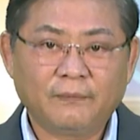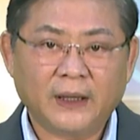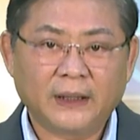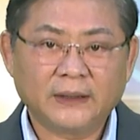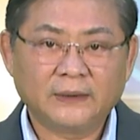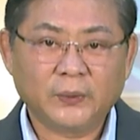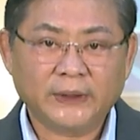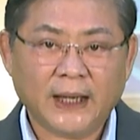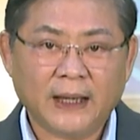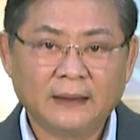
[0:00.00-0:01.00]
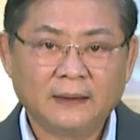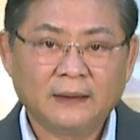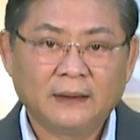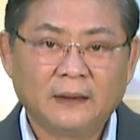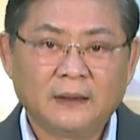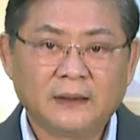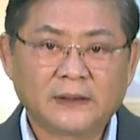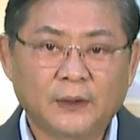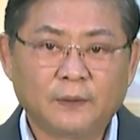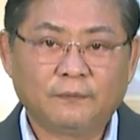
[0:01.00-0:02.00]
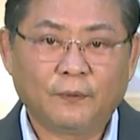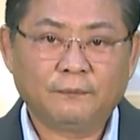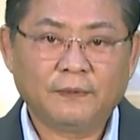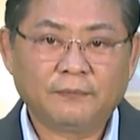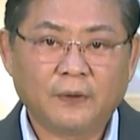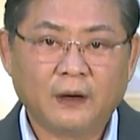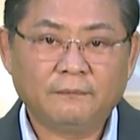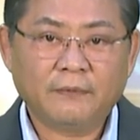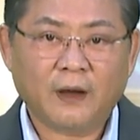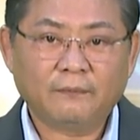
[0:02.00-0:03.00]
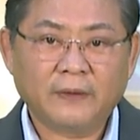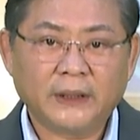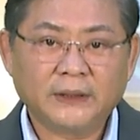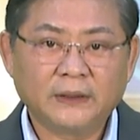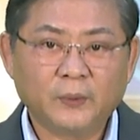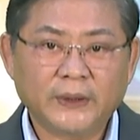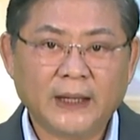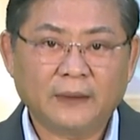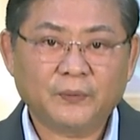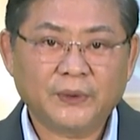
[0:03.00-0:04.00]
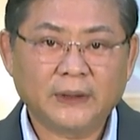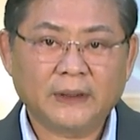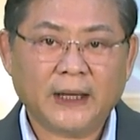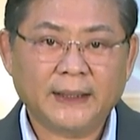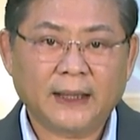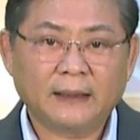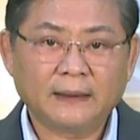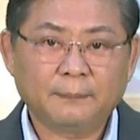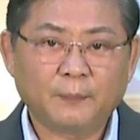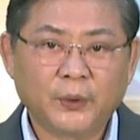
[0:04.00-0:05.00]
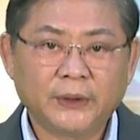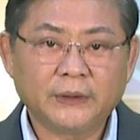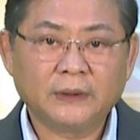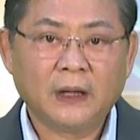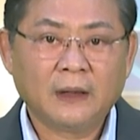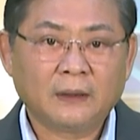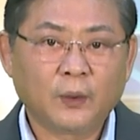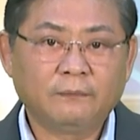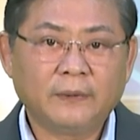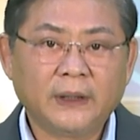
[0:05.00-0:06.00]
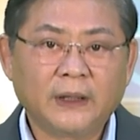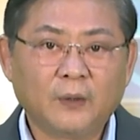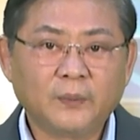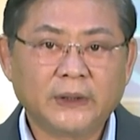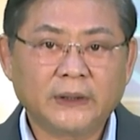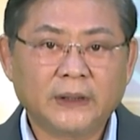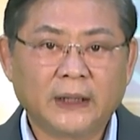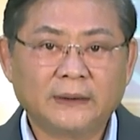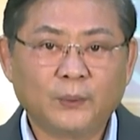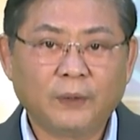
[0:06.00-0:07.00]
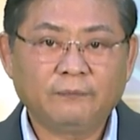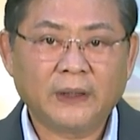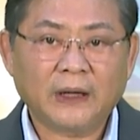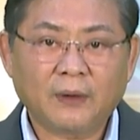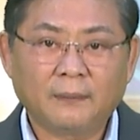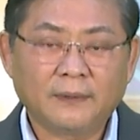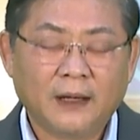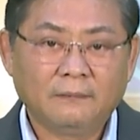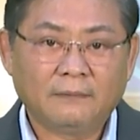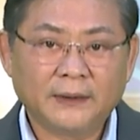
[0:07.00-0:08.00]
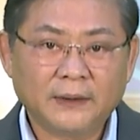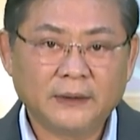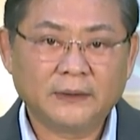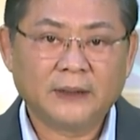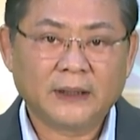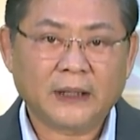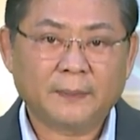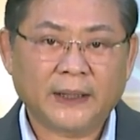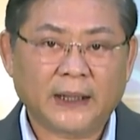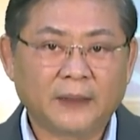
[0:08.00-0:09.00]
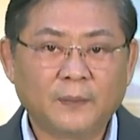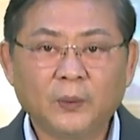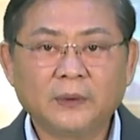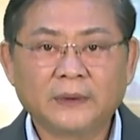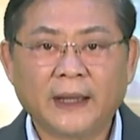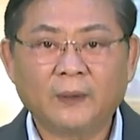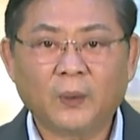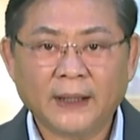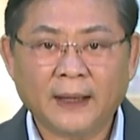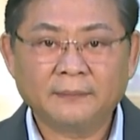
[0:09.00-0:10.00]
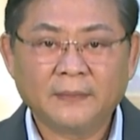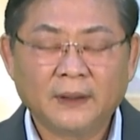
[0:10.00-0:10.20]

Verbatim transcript: viện Hành chính Quốc gia, Sở Nội vụ vừa phối hợp với Học viện Hành chính Quốc gia tổ chức khai giảng lớp bồi dưỡng đối với công chức ngạch chuyên viên cao cấp và tương đương năm hai nghìn không trăm hai mươi tư tại Quảng Nam.